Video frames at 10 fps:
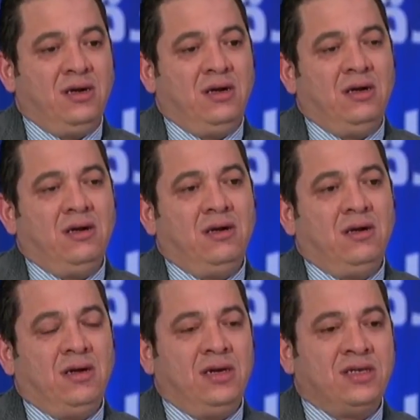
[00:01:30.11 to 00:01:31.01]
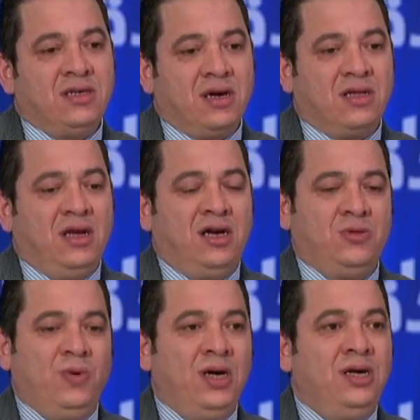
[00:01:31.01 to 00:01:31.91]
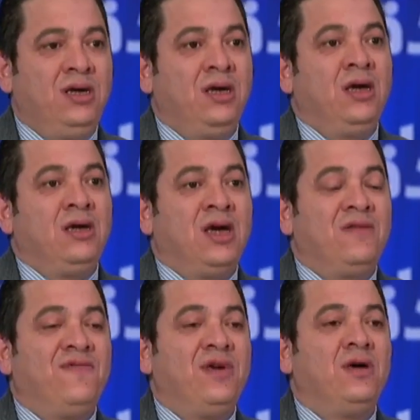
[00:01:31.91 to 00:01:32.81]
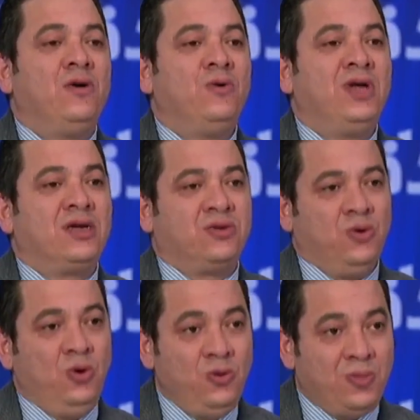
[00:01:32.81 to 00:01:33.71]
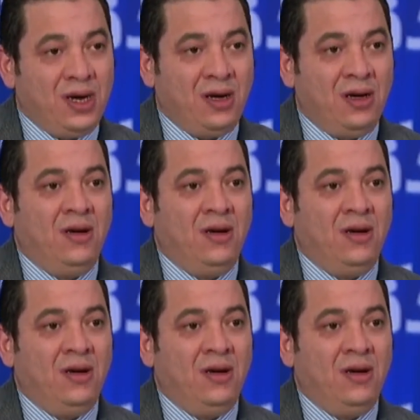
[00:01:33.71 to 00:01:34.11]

آه، للاستيراد العشوائي كان فيه هناك صعوبة